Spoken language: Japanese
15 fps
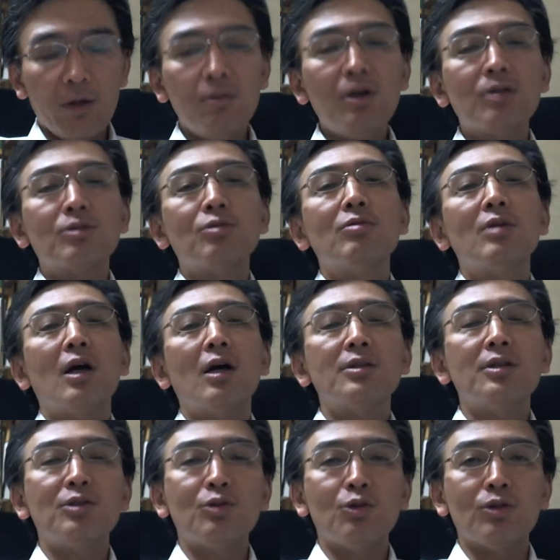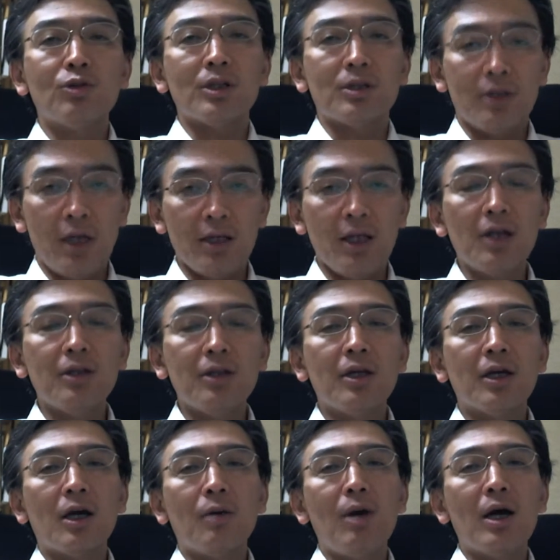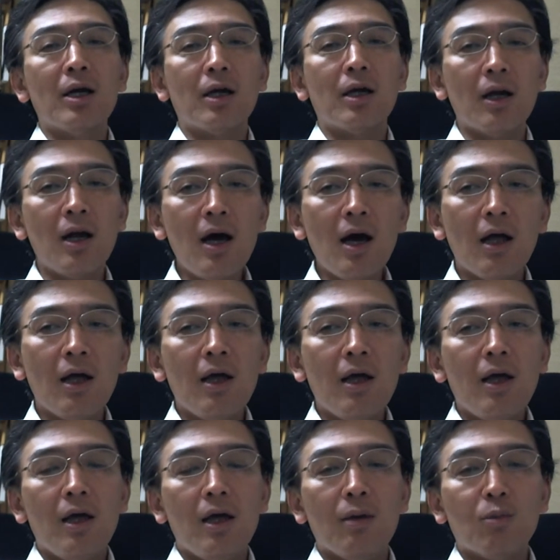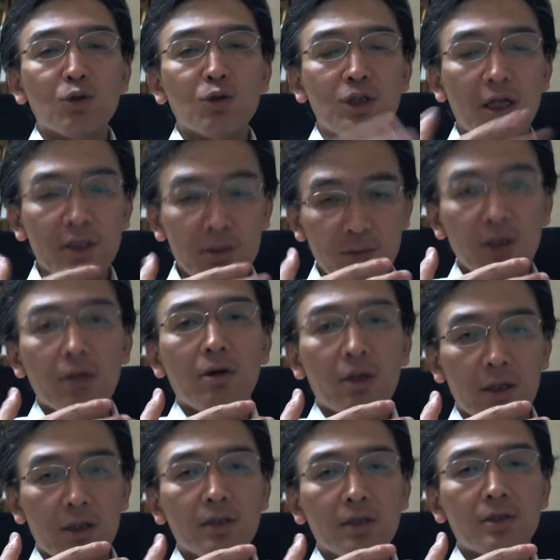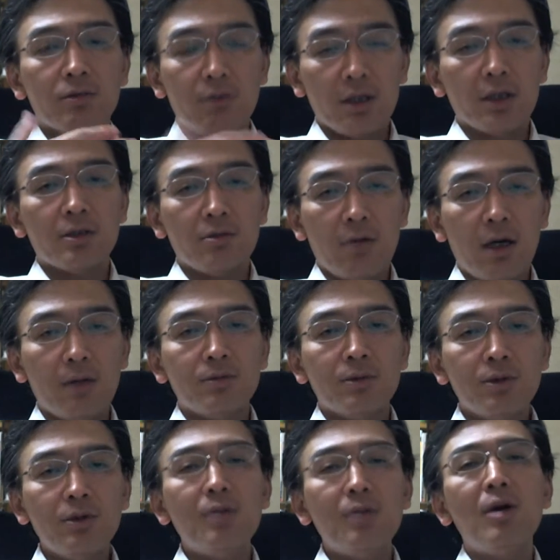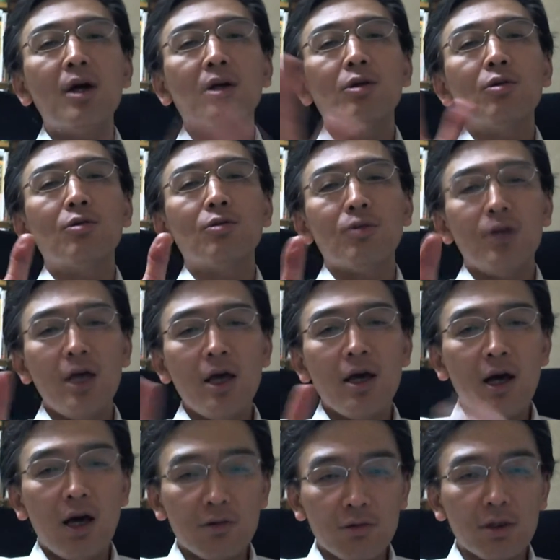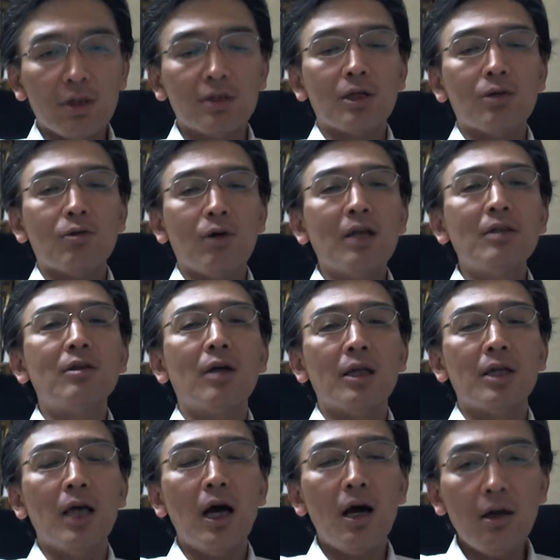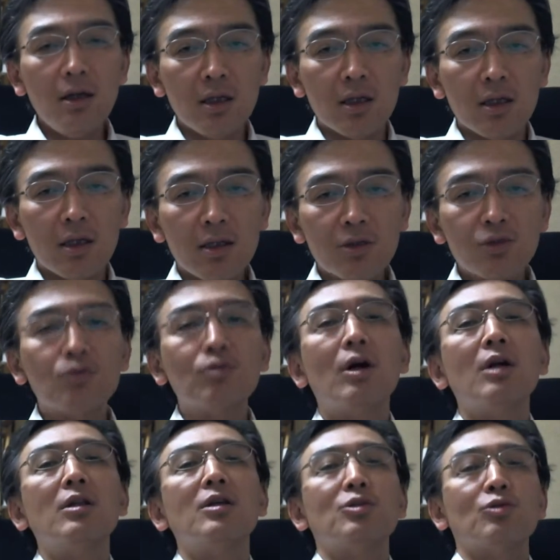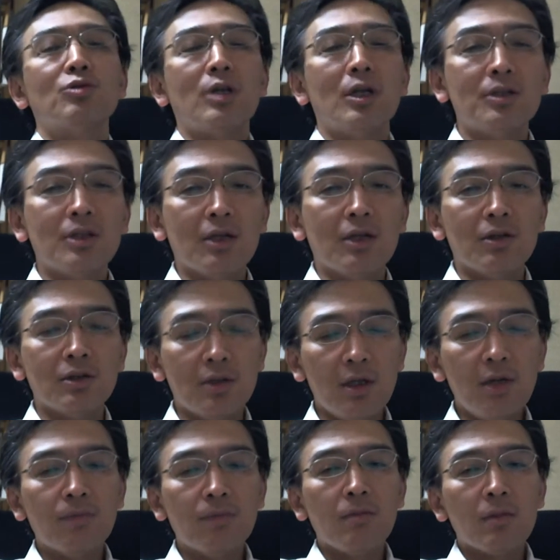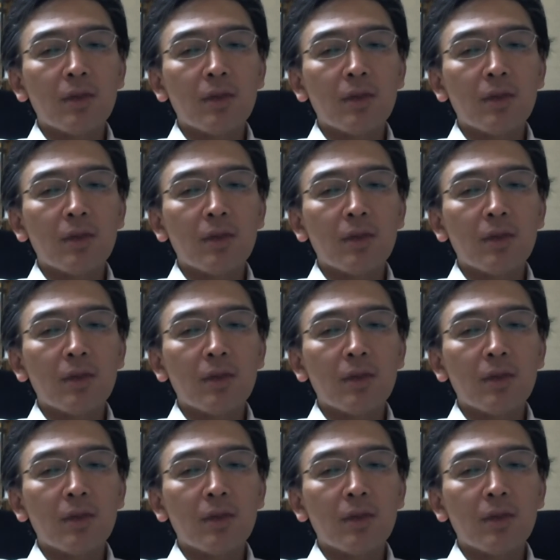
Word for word: まあそんな仮説をですね、何年か前から、え持ち始めたわけです、私は。それでまあ今日のね、ある経営者と会ったら、やはりそういう話をされてたんですね。